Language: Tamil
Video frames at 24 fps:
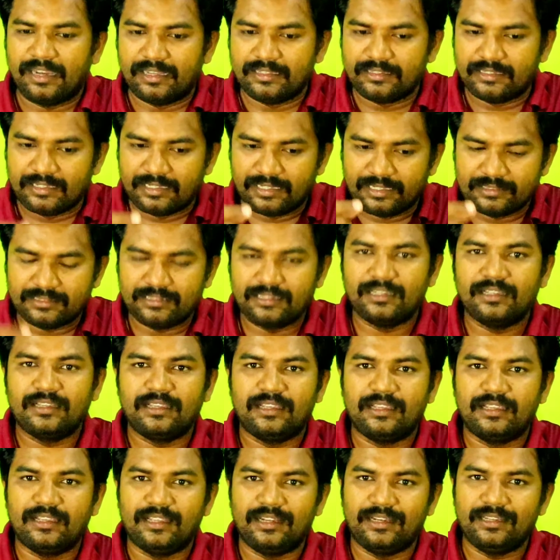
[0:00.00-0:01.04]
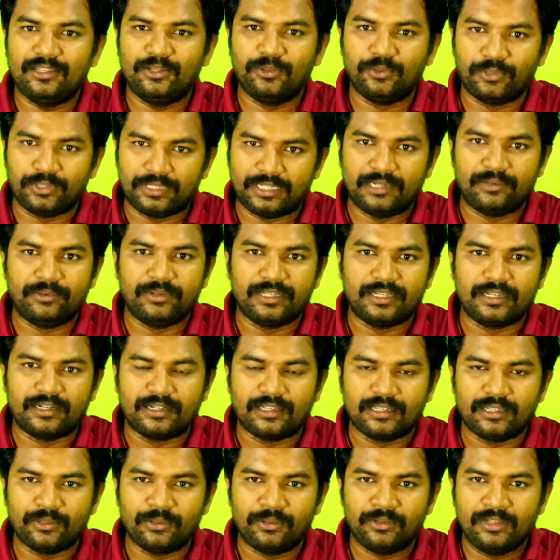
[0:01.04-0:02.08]
அந்த இடத்துல இறங்கி ஒரு கேள்வியை
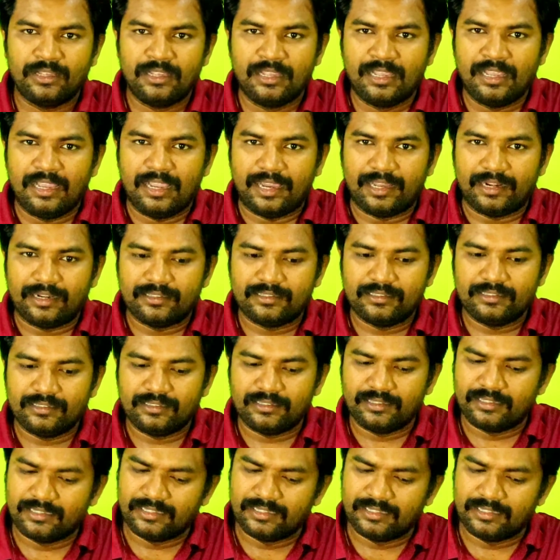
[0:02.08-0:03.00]
கேட்டாலோ அல்லது